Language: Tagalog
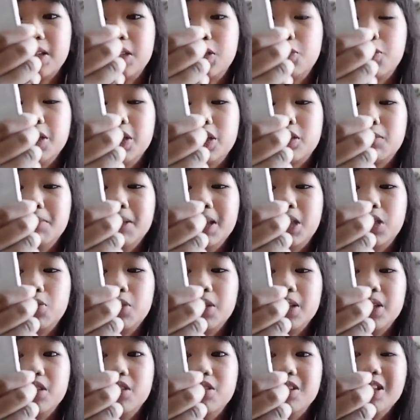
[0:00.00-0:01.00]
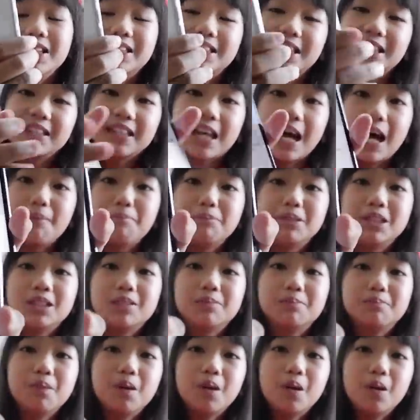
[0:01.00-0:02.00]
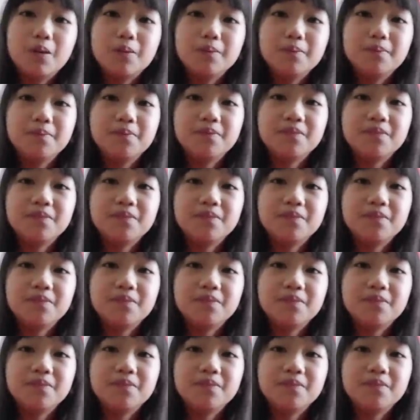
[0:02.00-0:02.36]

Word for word: Switch between recent apps po.